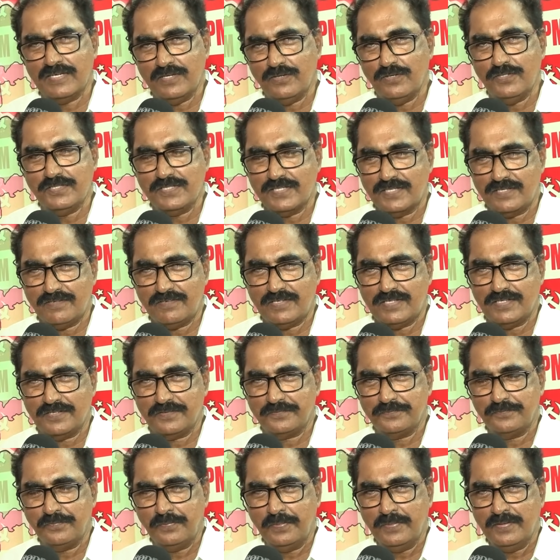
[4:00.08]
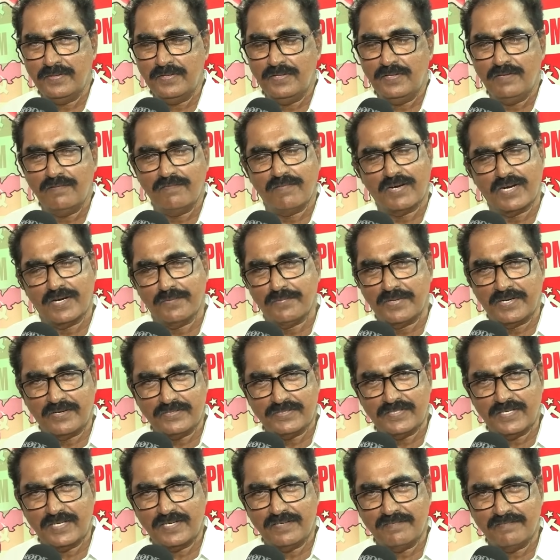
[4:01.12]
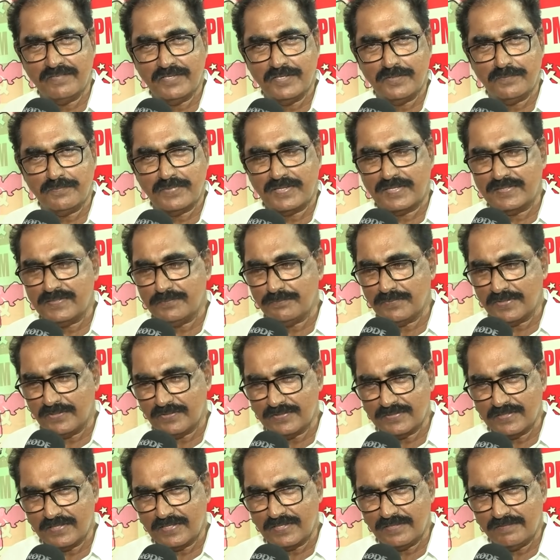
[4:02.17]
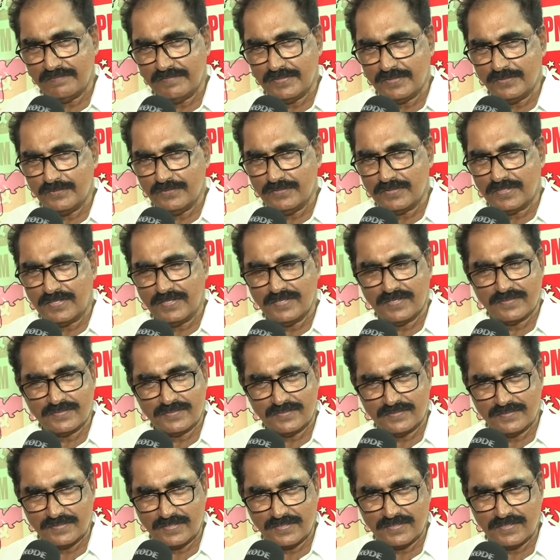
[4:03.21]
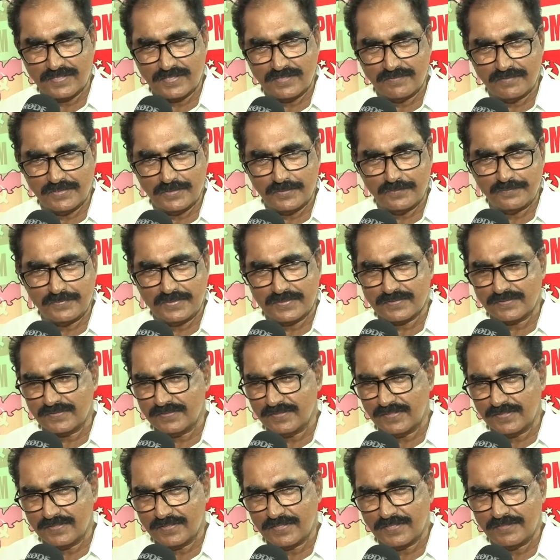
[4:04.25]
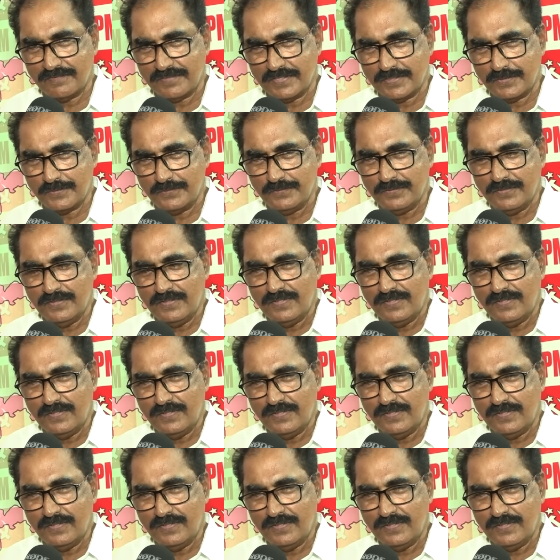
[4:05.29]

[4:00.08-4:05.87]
వాళ్ళలో చేరేవాళ్ళం వాళ్ళ భావజాలం వేరు మా భావజాలం వేరు కాంగ్రెస్ సిద్ధాంతాలు వేరు మా సిద్ధాంతాలు వేరు